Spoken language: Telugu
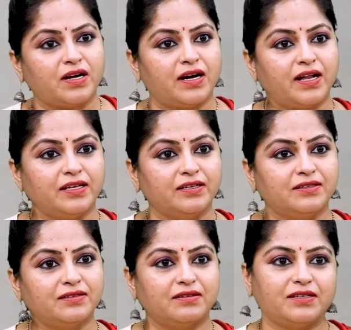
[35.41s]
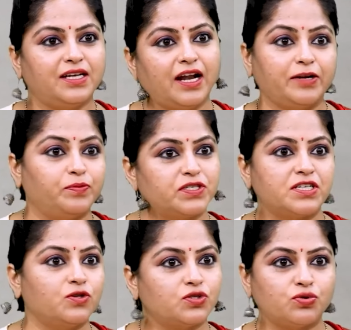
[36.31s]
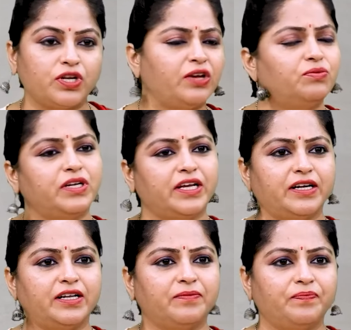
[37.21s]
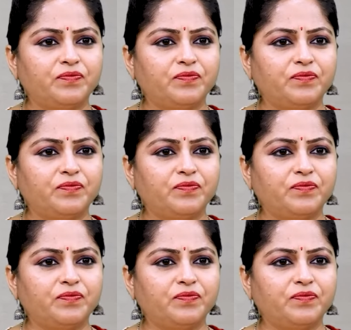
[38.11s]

మాట్లాడాలి ఇలాంటి ప్రశ్నలు వస్తూనే ఉంటాయండి